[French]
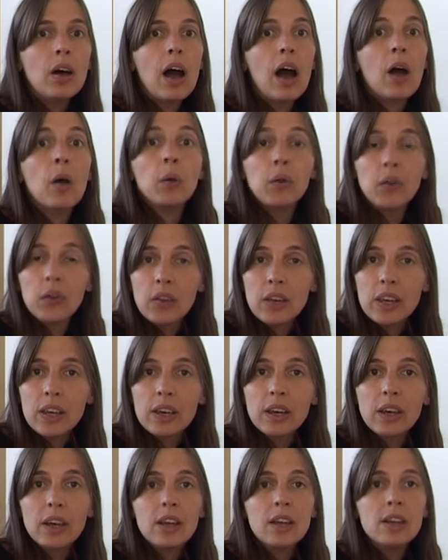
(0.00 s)
à
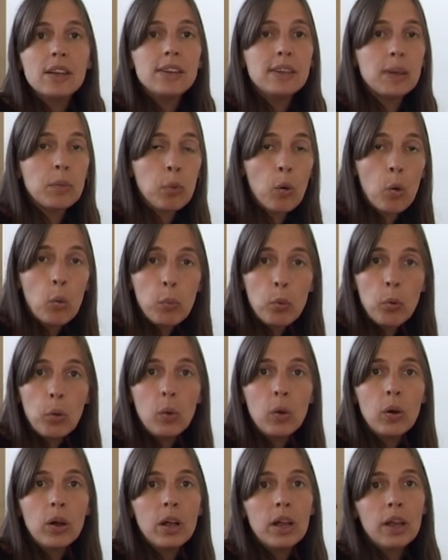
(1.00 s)
recueillir ces
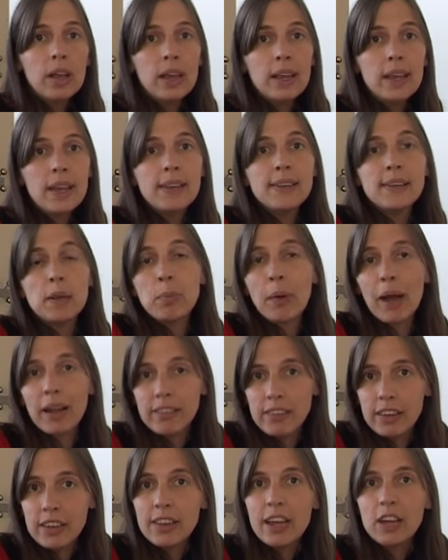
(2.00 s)
propos et ces
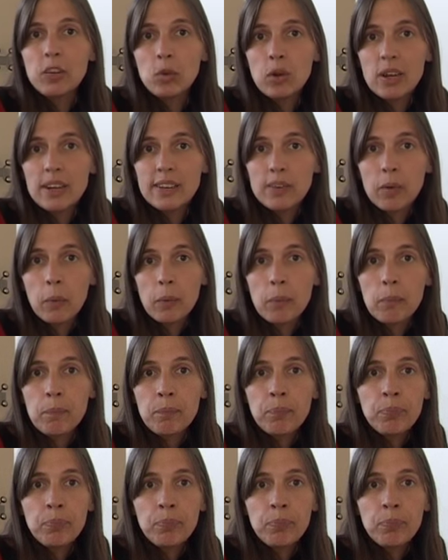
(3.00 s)
pratiques d'adolescents.